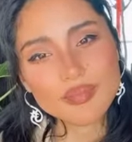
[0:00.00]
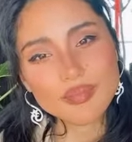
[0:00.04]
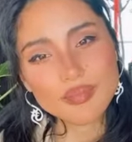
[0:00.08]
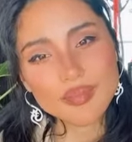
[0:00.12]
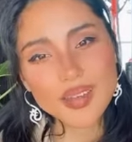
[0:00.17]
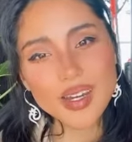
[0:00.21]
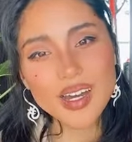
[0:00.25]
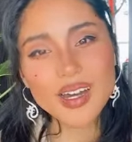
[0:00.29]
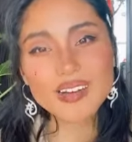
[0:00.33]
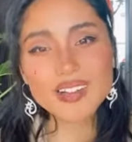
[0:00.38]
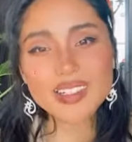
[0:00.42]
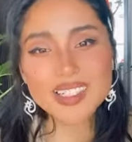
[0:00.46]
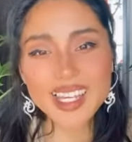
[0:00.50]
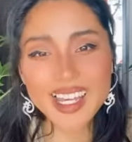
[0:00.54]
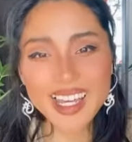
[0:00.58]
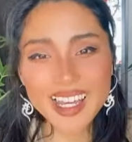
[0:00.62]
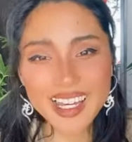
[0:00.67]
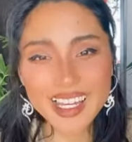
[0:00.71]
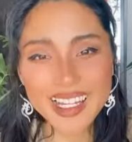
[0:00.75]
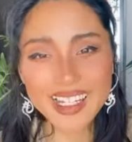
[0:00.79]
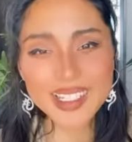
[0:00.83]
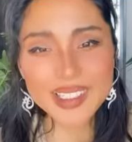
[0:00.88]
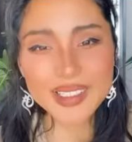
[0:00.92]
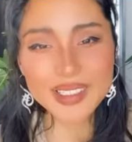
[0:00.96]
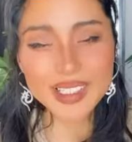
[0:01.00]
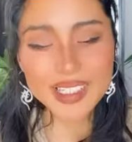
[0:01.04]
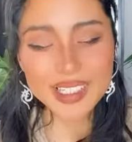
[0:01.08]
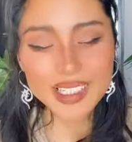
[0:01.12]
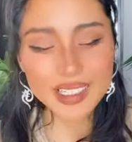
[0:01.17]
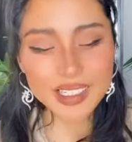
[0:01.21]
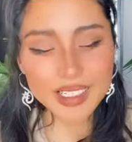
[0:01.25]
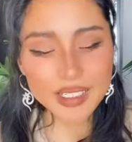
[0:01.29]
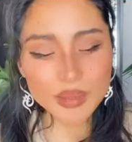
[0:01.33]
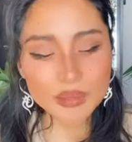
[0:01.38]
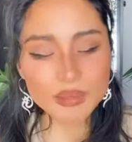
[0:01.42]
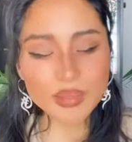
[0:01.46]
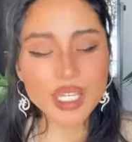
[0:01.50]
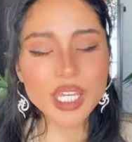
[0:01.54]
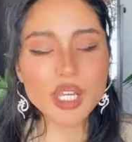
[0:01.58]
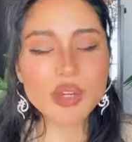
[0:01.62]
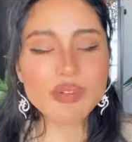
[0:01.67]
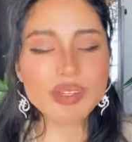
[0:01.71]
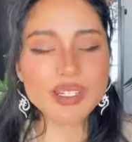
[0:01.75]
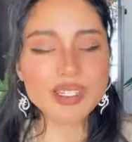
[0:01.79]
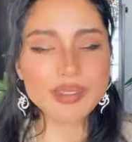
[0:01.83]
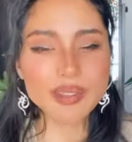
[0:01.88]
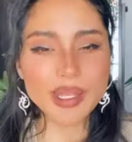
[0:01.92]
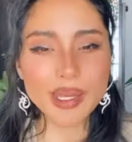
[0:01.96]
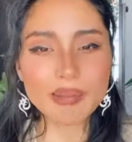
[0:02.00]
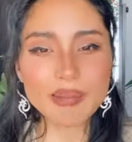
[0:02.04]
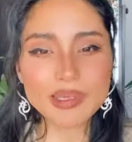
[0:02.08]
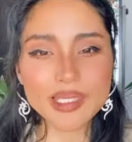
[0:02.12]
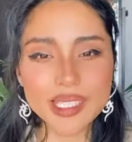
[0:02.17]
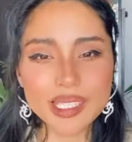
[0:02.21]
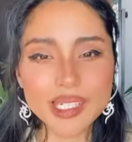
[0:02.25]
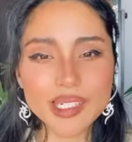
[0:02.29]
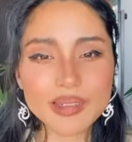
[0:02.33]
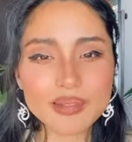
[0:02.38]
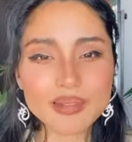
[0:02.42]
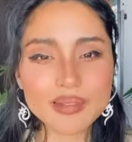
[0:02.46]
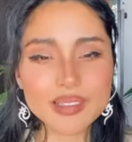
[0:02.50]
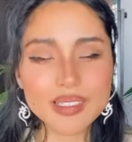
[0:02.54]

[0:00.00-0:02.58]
2 Oh yeah be receptive